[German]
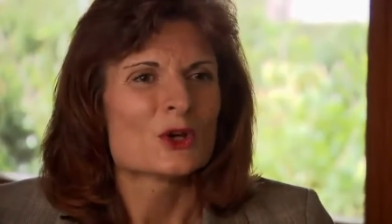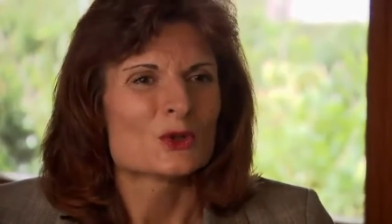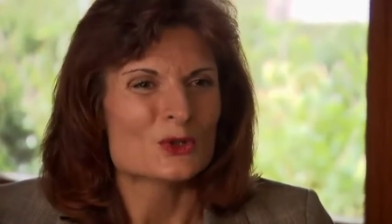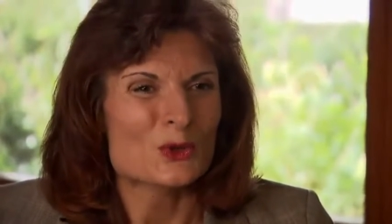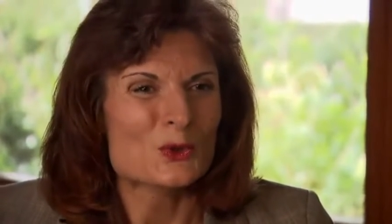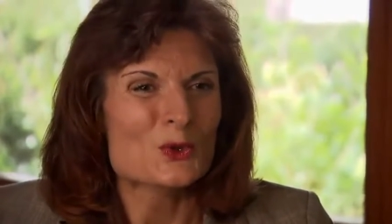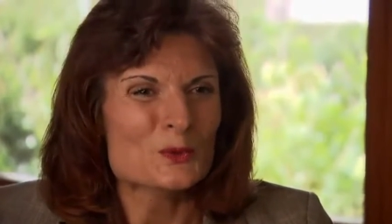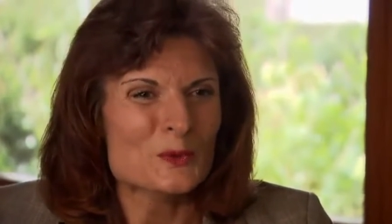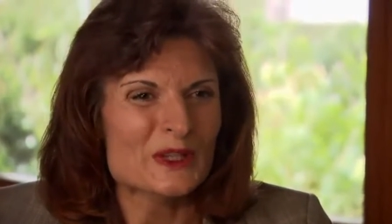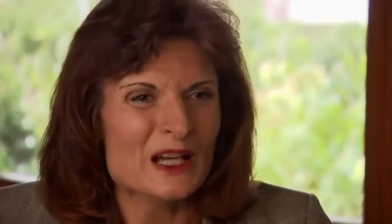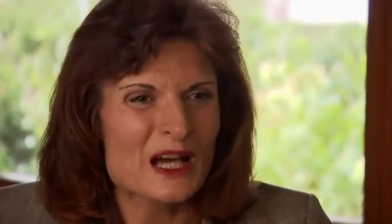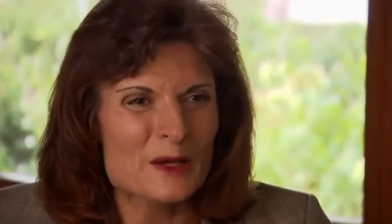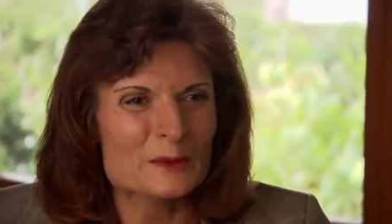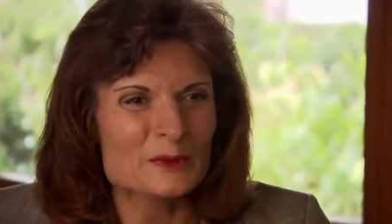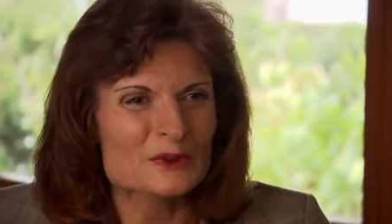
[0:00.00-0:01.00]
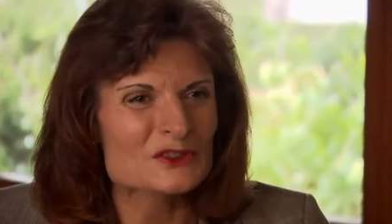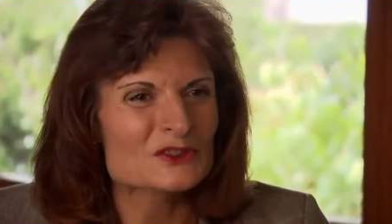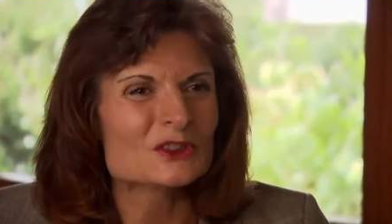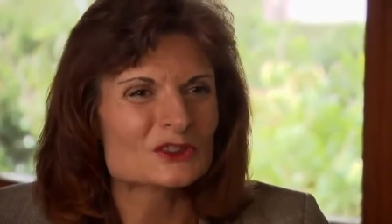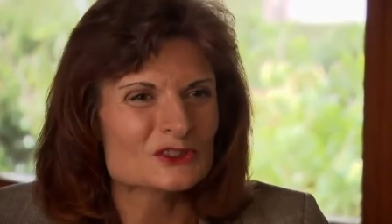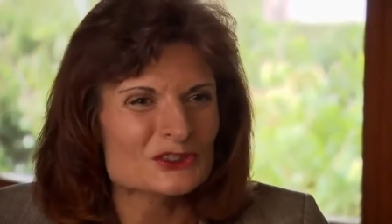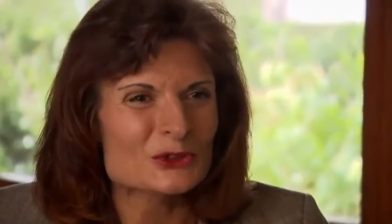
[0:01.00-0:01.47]
oder
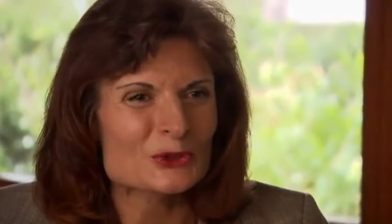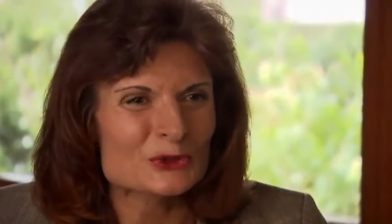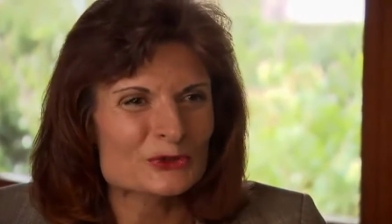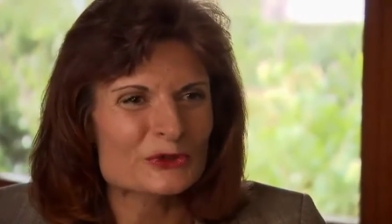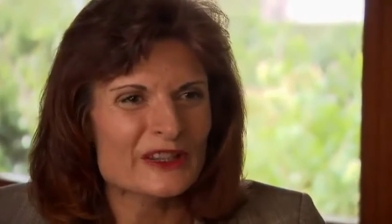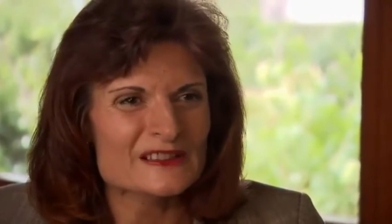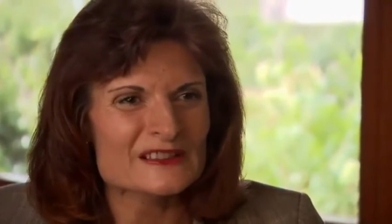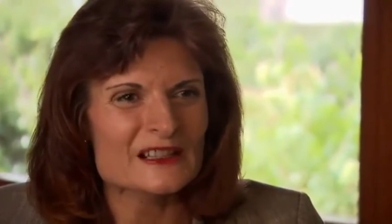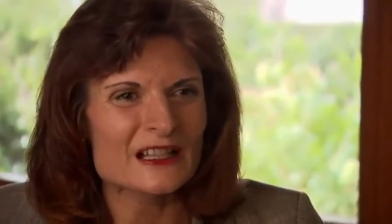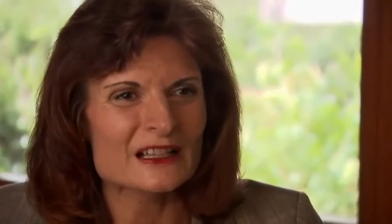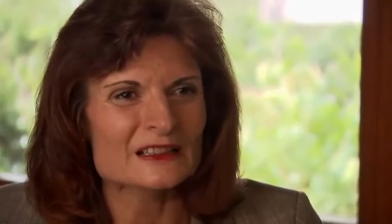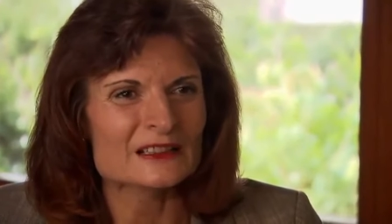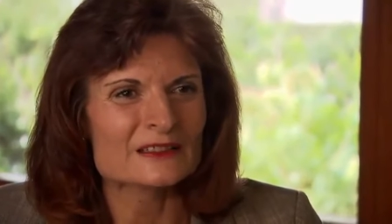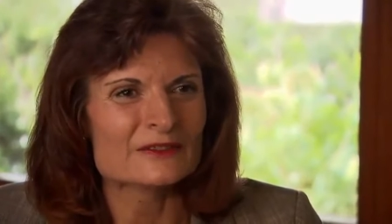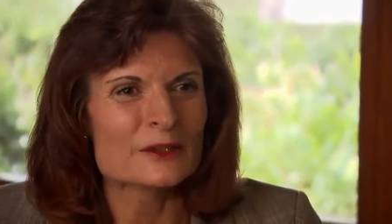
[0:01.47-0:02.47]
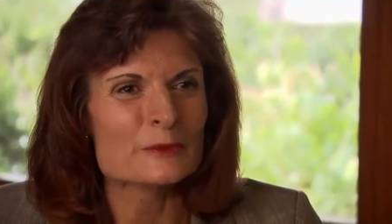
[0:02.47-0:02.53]
Hochbegabungskonstrukt festhalten.